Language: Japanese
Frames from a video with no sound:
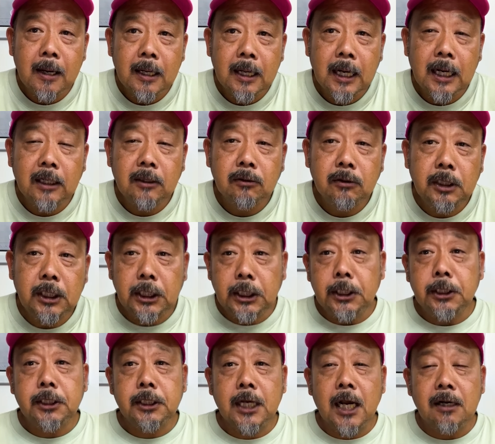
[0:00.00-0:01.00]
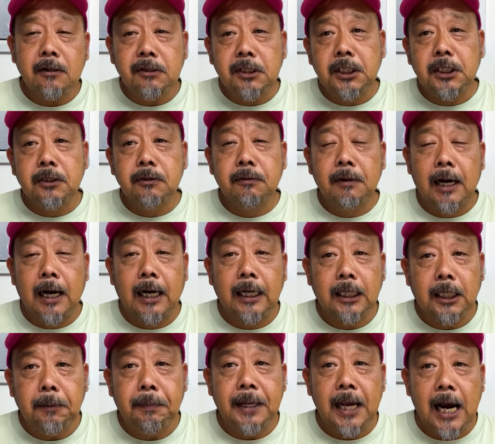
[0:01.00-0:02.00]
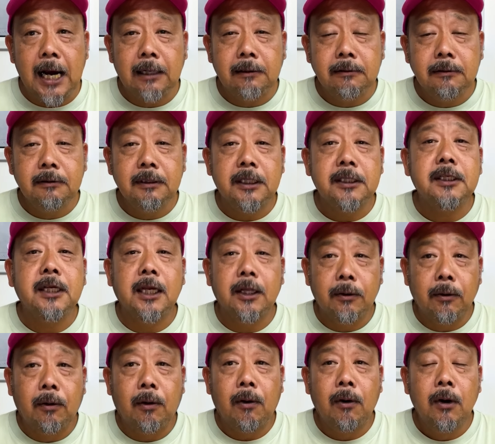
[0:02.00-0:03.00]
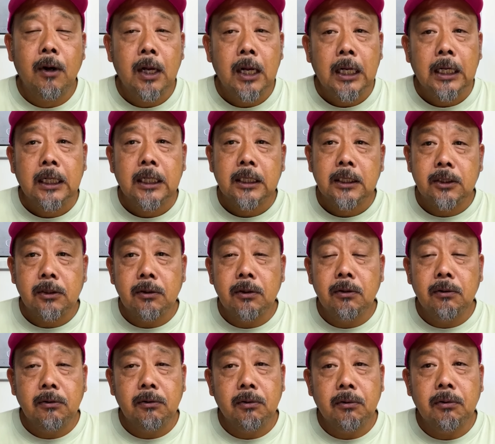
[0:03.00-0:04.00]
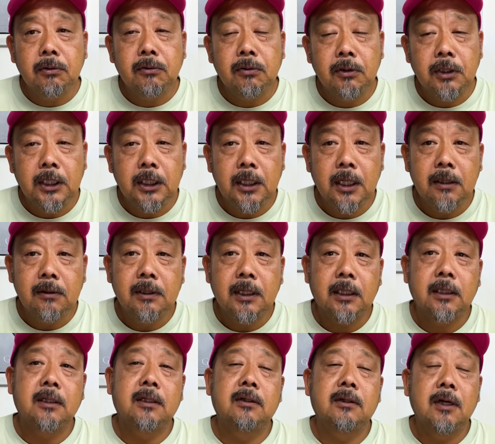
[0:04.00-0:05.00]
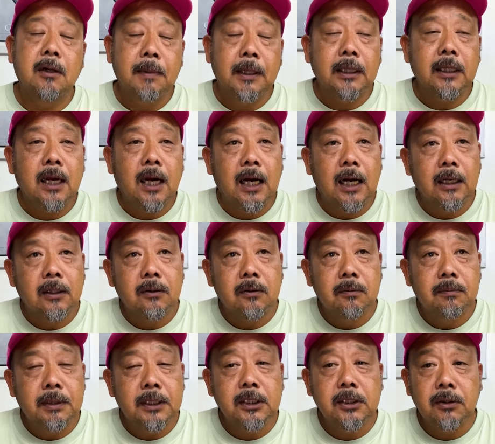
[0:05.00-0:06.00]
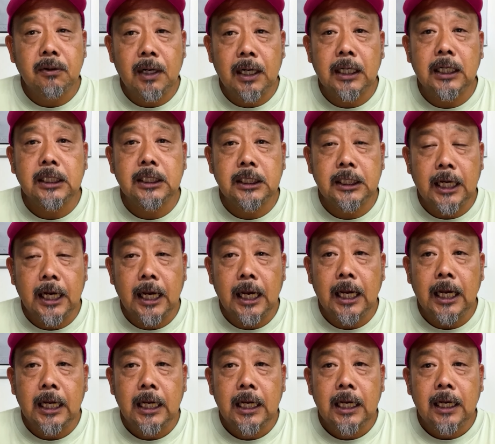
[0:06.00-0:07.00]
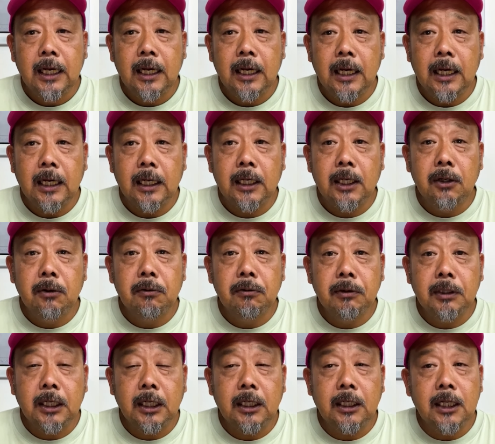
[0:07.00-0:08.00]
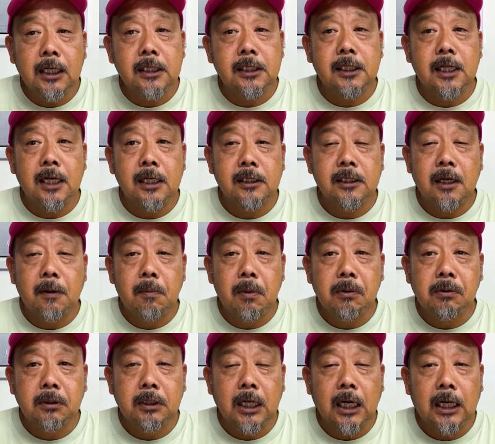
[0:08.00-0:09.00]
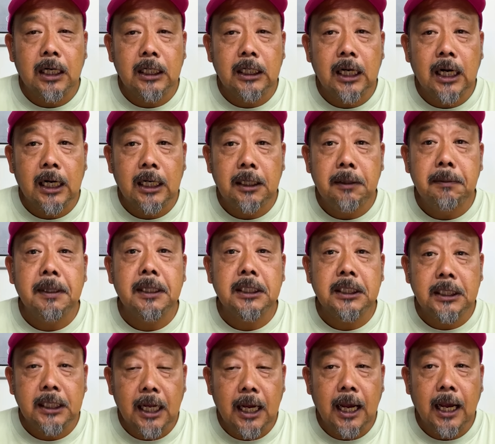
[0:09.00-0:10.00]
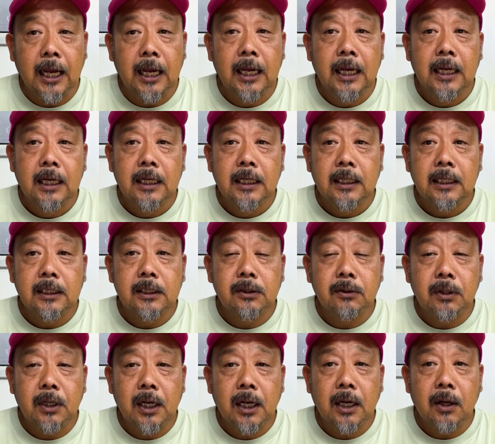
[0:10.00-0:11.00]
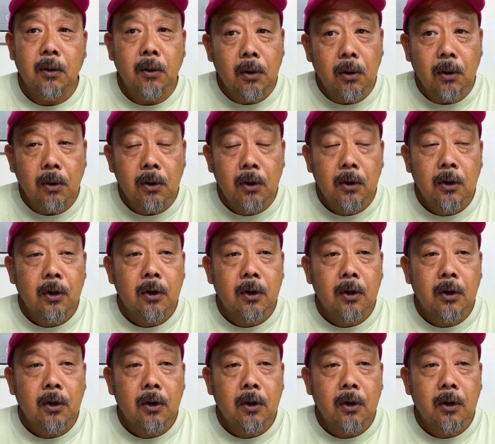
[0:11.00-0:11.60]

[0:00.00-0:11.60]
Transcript: あの、技術革新は日々あるんですけど、それをどう取り入れるかっていうのはまたあの別の話で、えー、基本的なスタンスが僕の中にありまして、それを、